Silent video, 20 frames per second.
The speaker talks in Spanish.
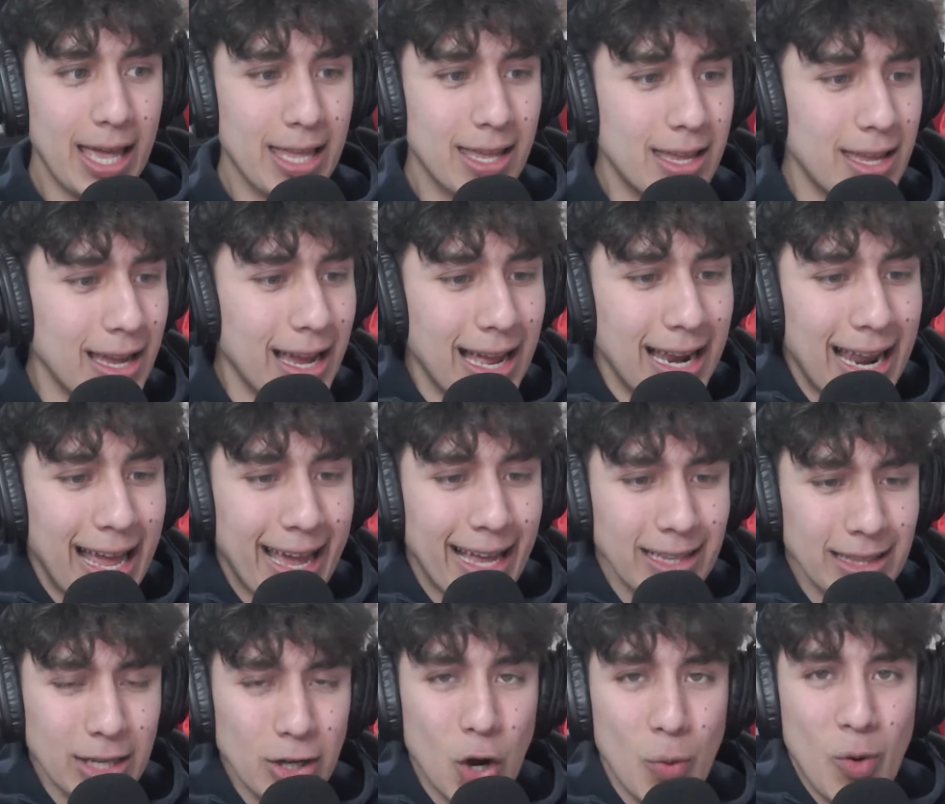Y a la
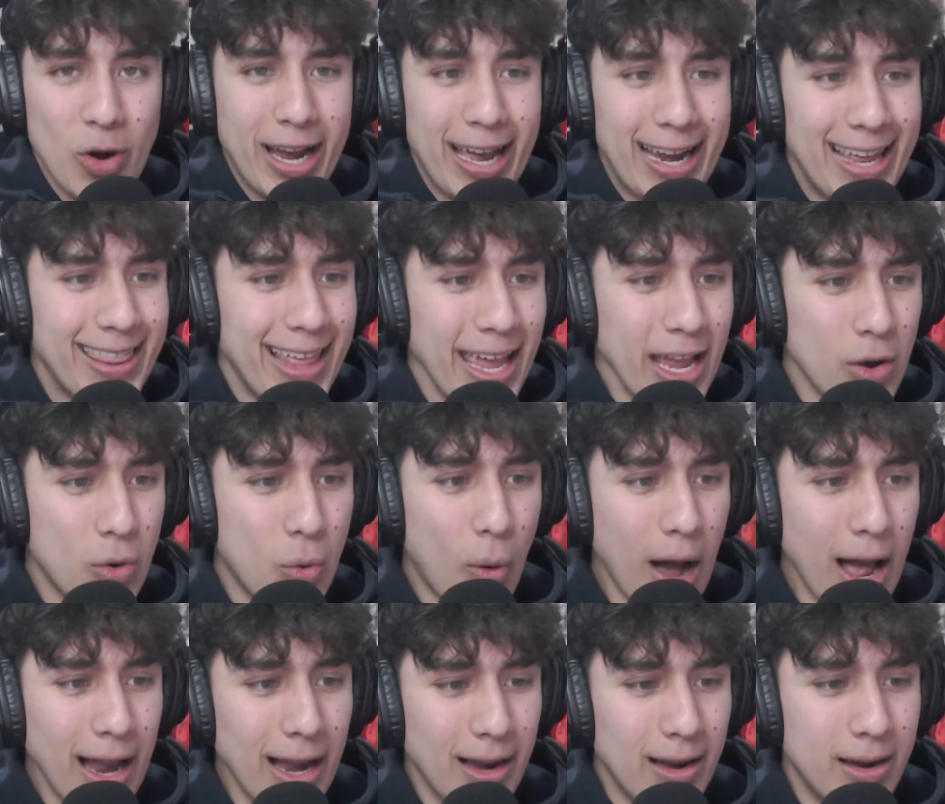gente como que le da
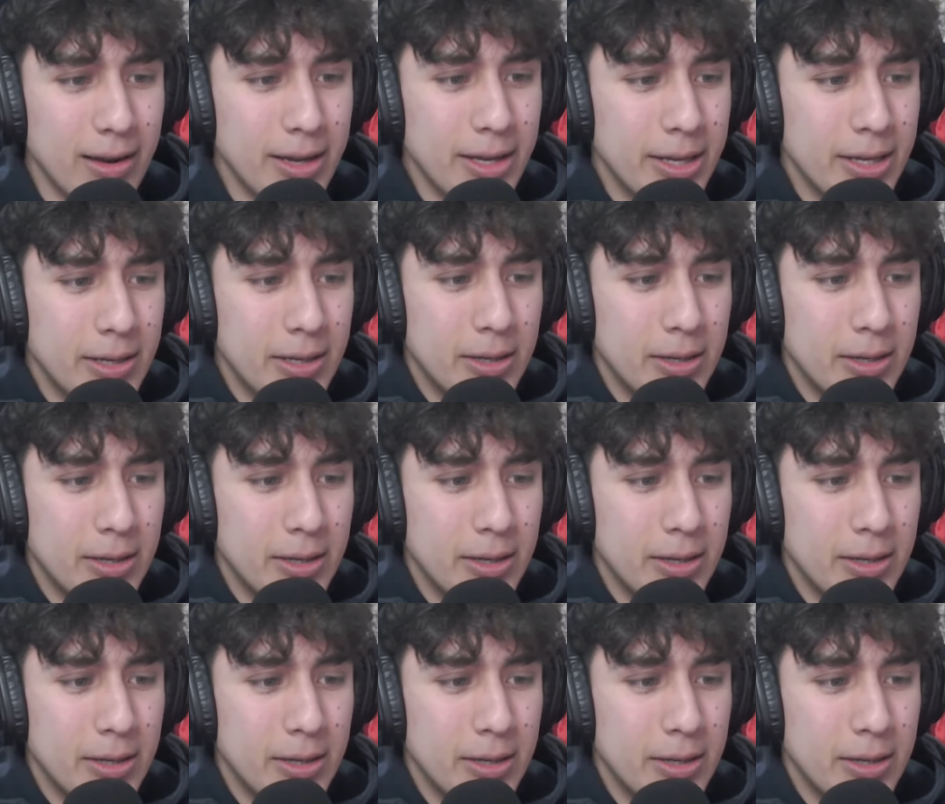igual.